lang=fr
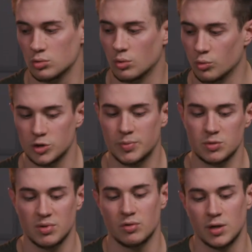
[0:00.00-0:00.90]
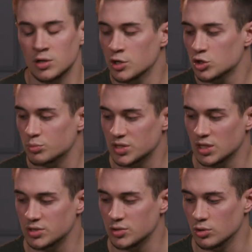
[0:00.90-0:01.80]
euh, dans mon espace, ben voilà, je mets
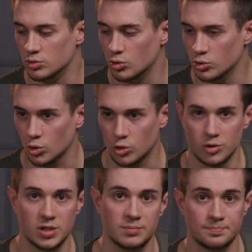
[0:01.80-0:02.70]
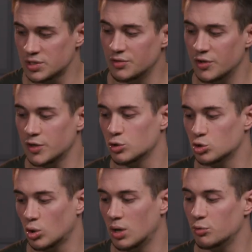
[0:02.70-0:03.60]
celle-ci de, de côté, ce qui fait que
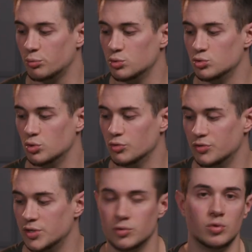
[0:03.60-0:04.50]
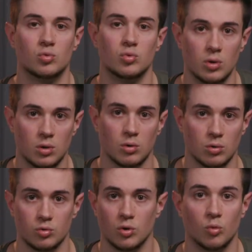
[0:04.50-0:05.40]
j'aurai un peu plus de vie et de couleur
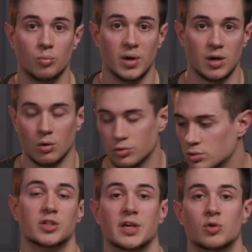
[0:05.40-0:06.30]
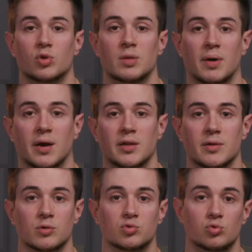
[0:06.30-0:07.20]
euh, dans mon background. J'ai été accueilli par les
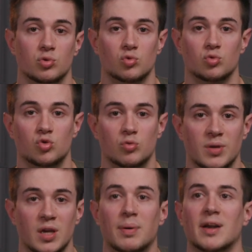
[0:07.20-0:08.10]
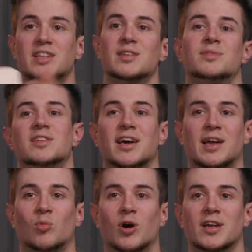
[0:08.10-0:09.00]
euh, studios YouTube et par l'équipe qui est
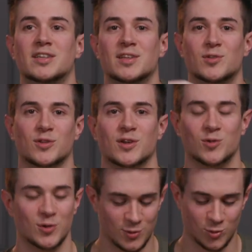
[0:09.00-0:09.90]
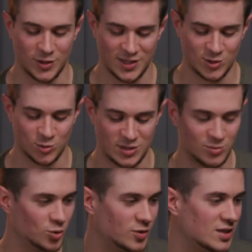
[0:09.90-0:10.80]
derrière moi et qui est en train de tourner très
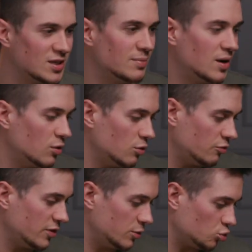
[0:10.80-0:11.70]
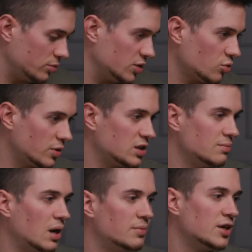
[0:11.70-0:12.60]
gentiment et qui m'a euh, fait tous mes trucs, là, qui
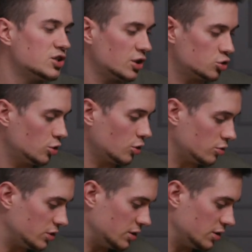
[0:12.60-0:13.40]
m'a ramené un chargeur,